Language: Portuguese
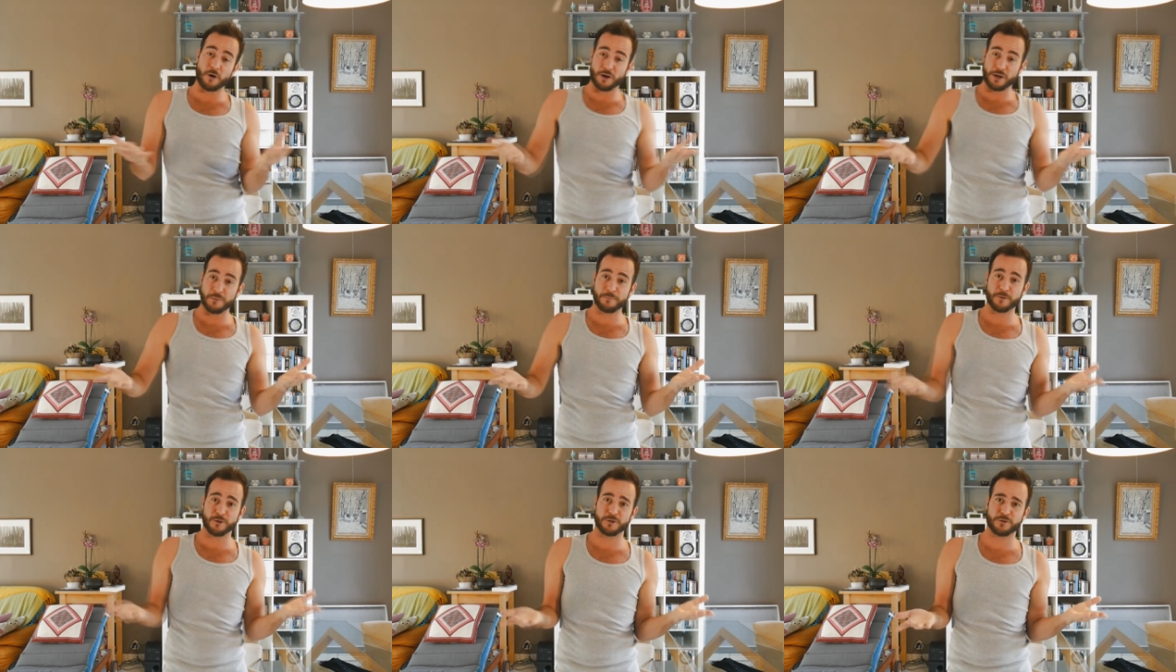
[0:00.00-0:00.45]
Bom,
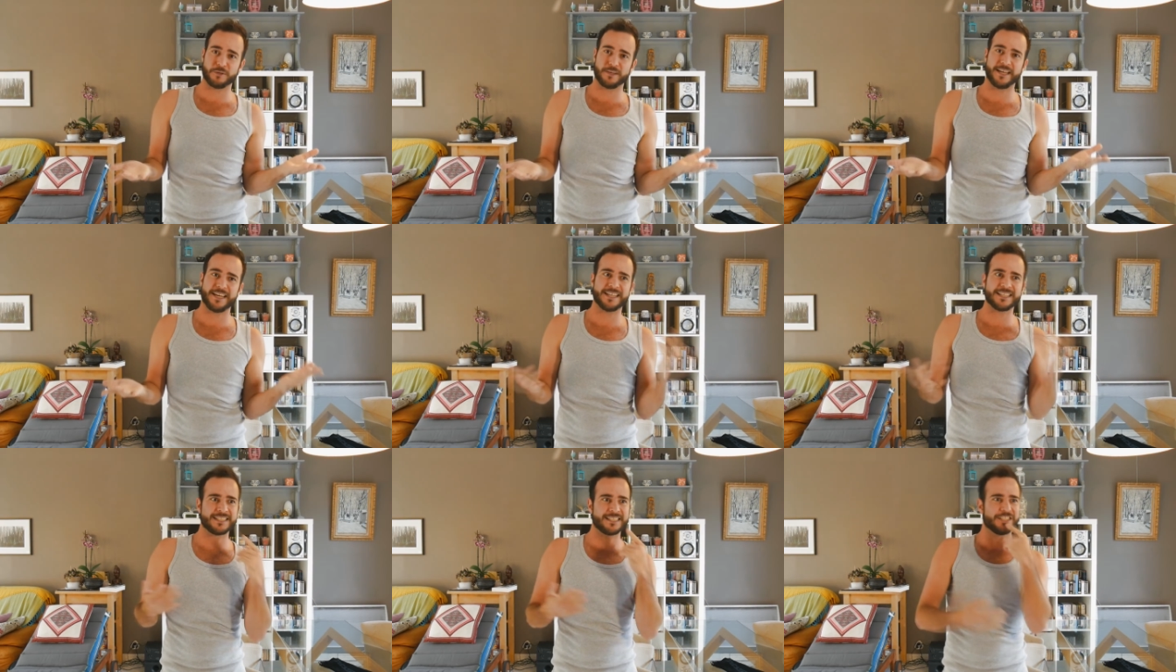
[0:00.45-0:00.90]
em
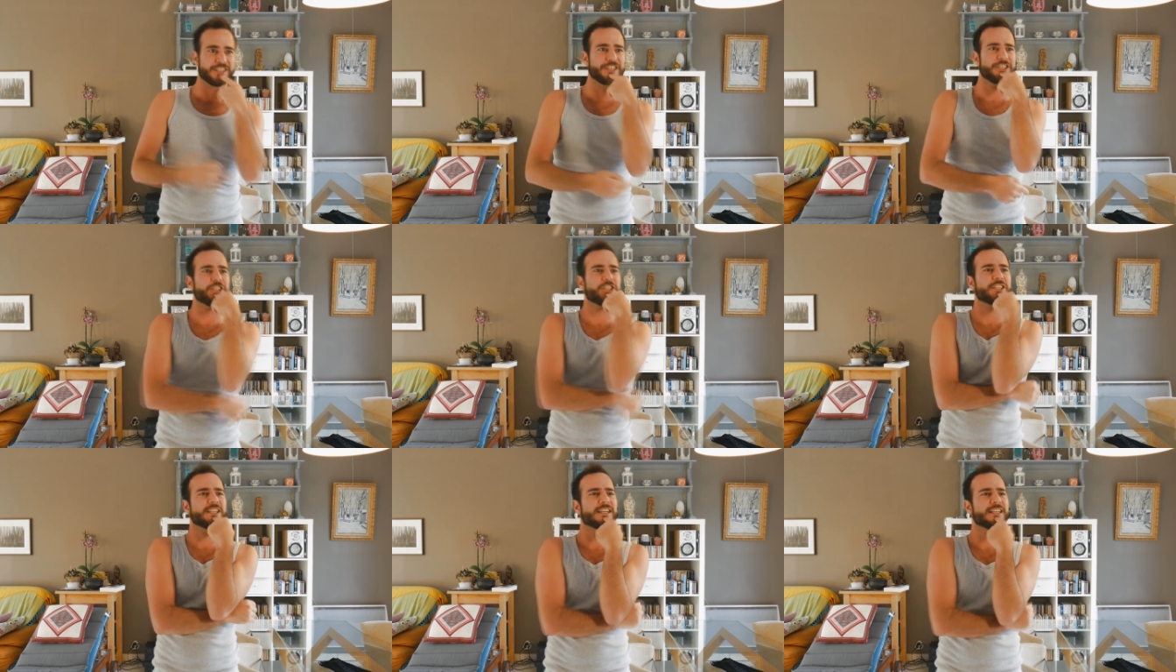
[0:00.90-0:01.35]
português a
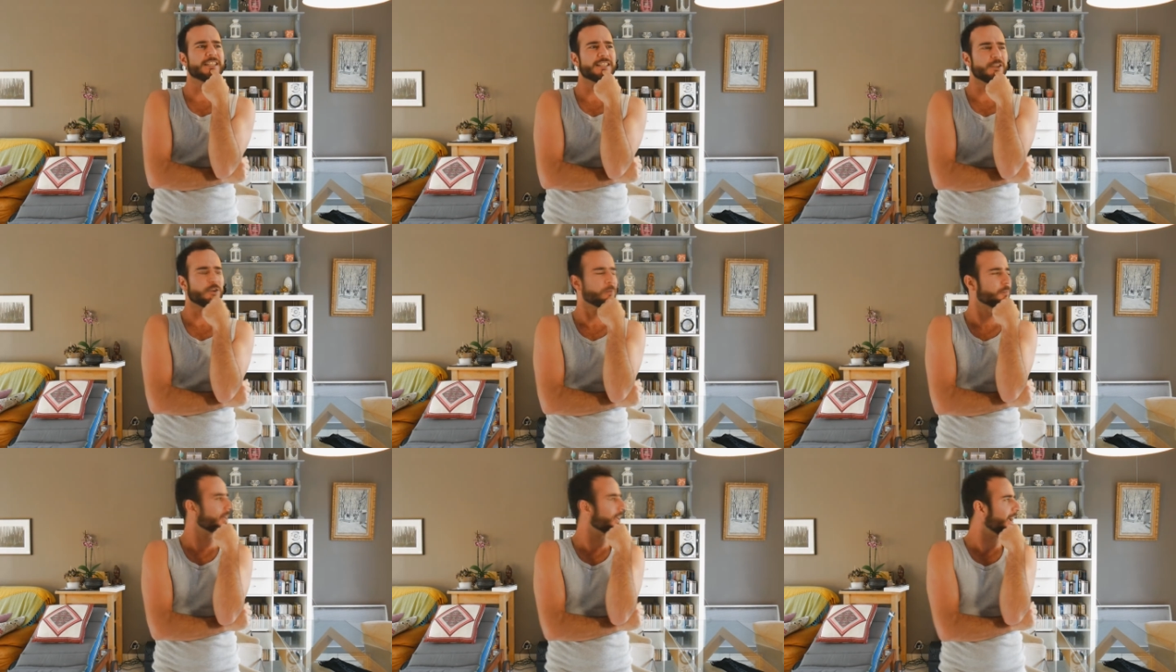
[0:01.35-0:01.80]
gente canta
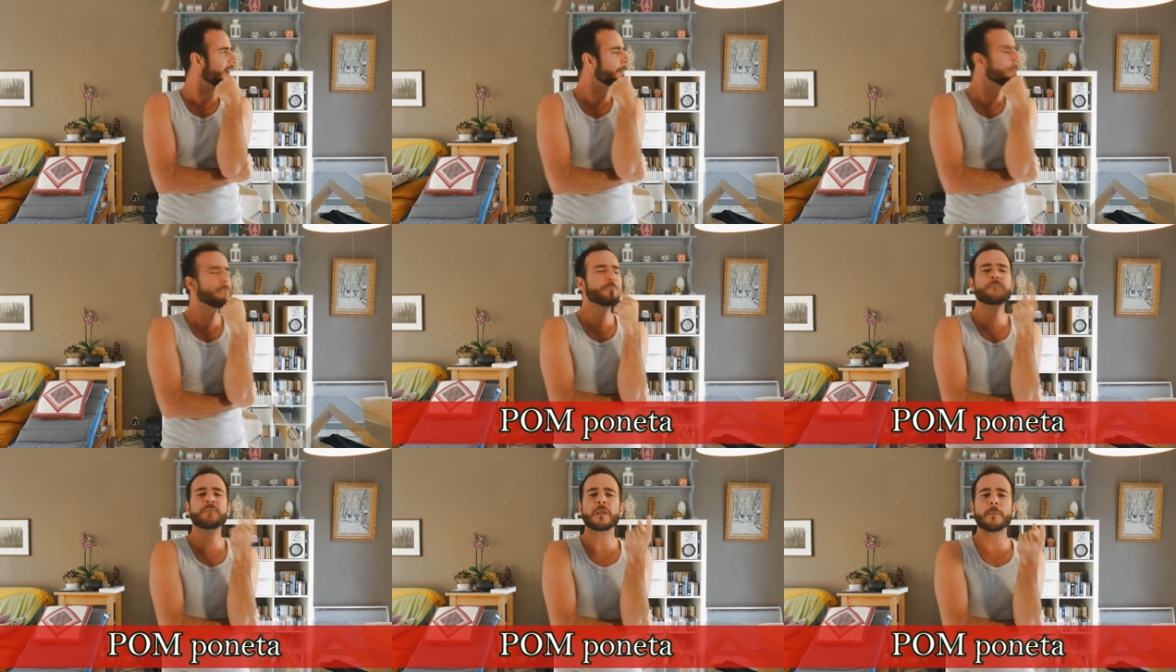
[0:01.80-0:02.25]
como que
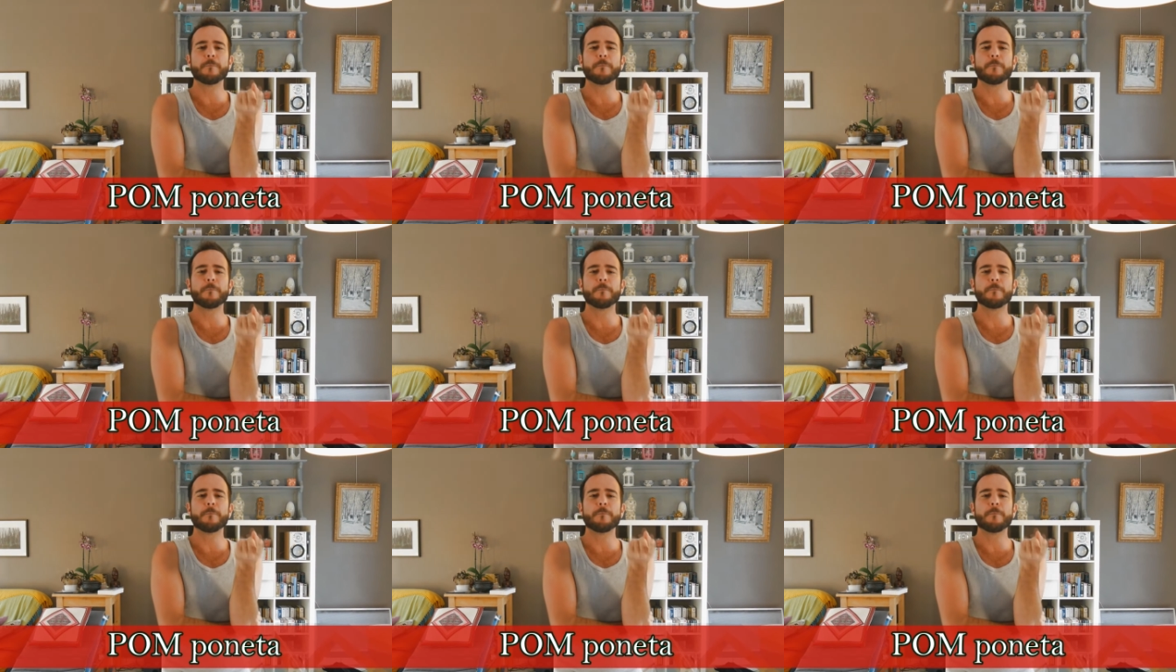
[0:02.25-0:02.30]
é?